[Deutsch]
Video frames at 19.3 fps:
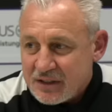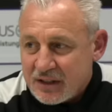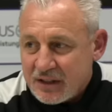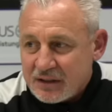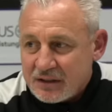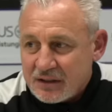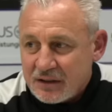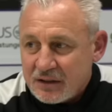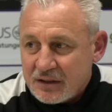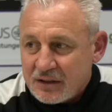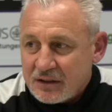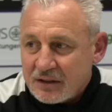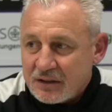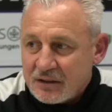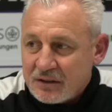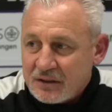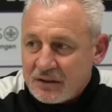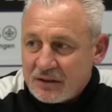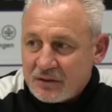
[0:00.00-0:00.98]
ich eigentlich äh,
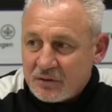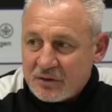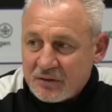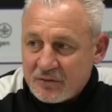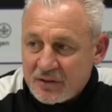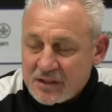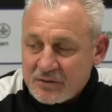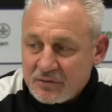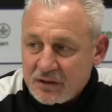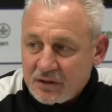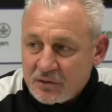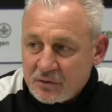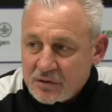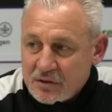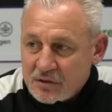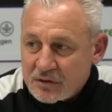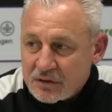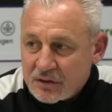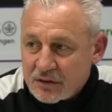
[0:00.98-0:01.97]
oder was wir
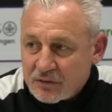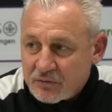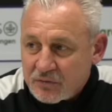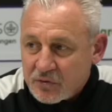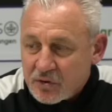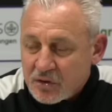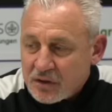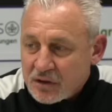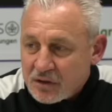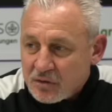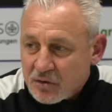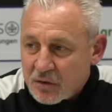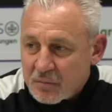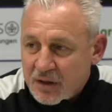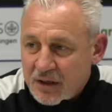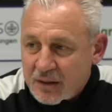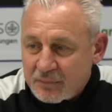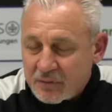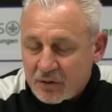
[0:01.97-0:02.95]
uns äh,
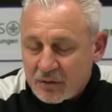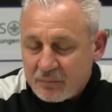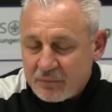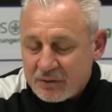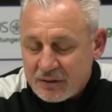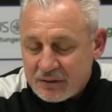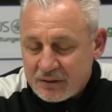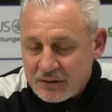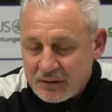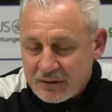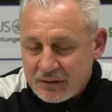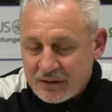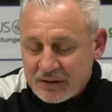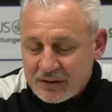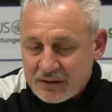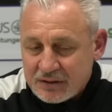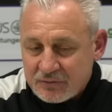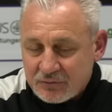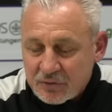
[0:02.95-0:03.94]
vorgenommen haben, ob die, die
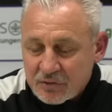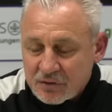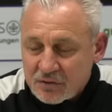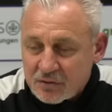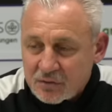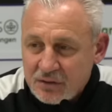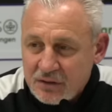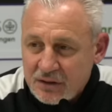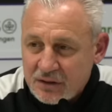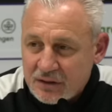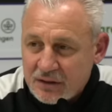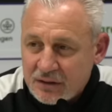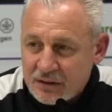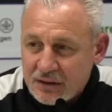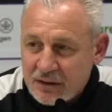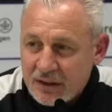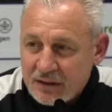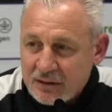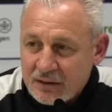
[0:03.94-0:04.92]
das
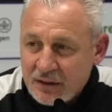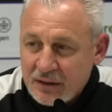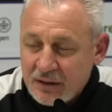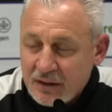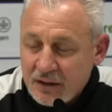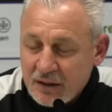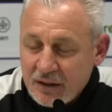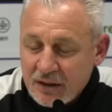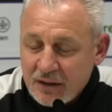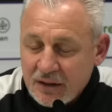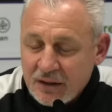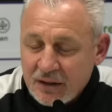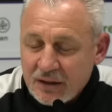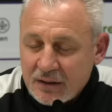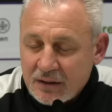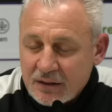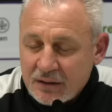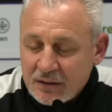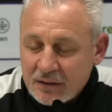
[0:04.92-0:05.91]
funktioniert kann
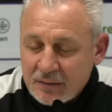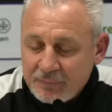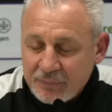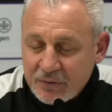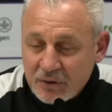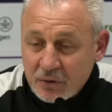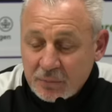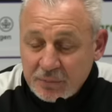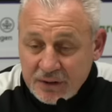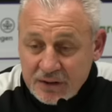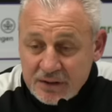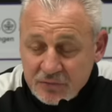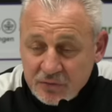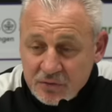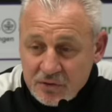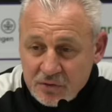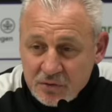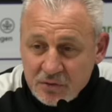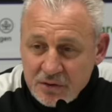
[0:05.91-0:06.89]
äh, ob das
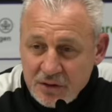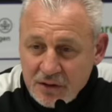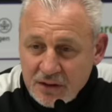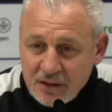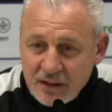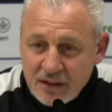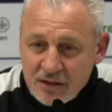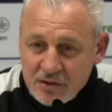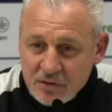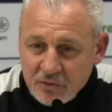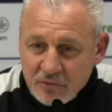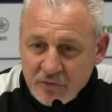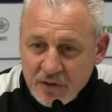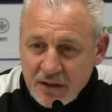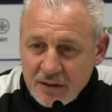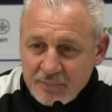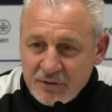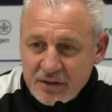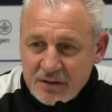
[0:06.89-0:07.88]
funktionieren kann,
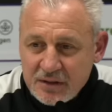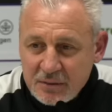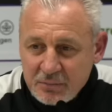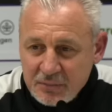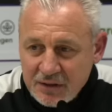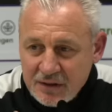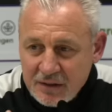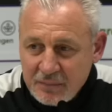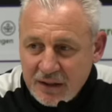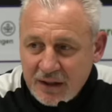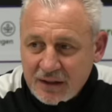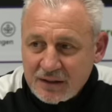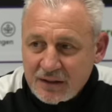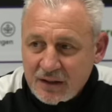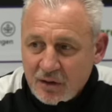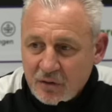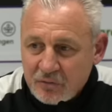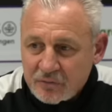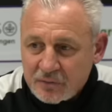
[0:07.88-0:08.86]
sofern diese mit dem
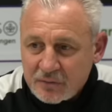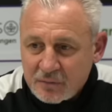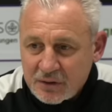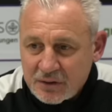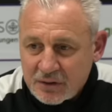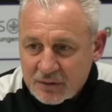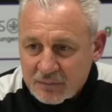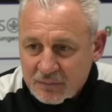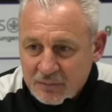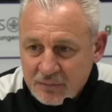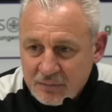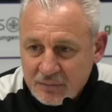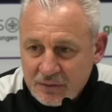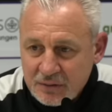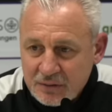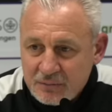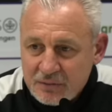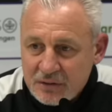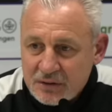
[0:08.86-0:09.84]
Anlaufen, mit dem
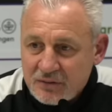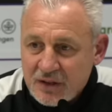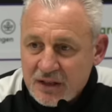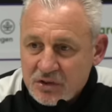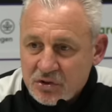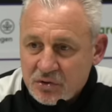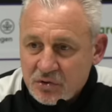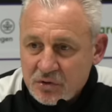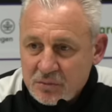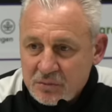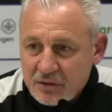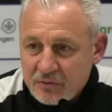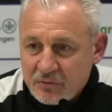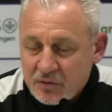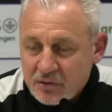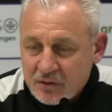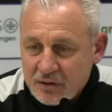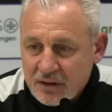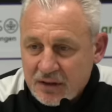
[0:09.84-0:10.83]
äh, zwei Stürmer
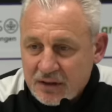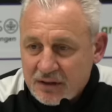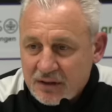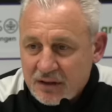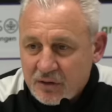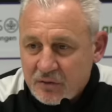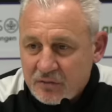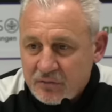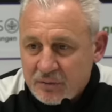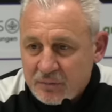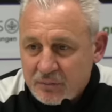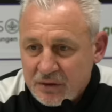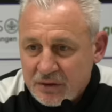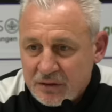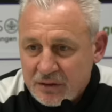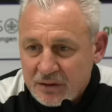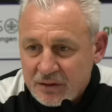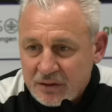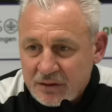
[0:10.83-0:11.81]
vorne anlaufen,
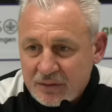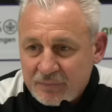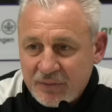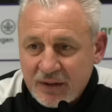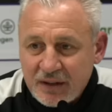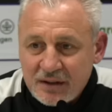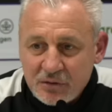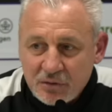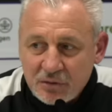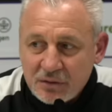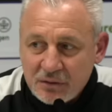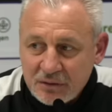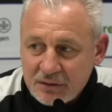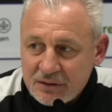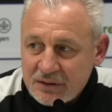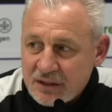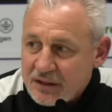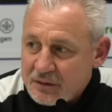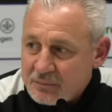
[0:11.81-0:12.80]
mit, äh, also
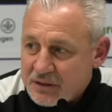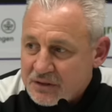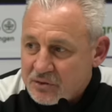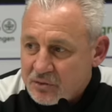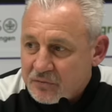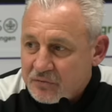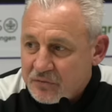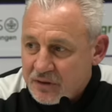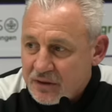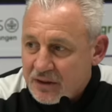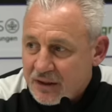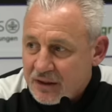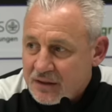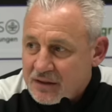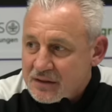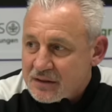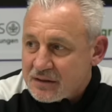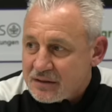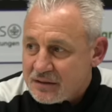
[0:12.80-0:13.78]
sage ich mal so
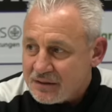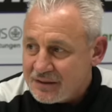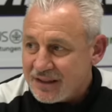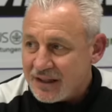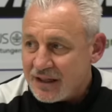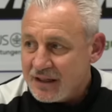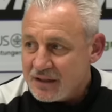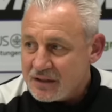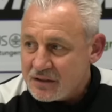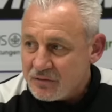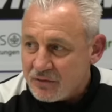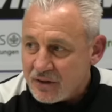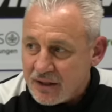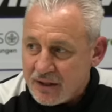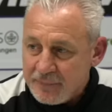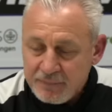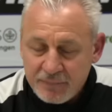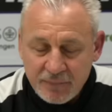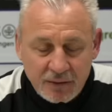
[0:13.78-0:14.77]

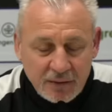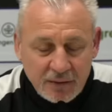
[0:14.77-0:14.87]
4-1-3-2.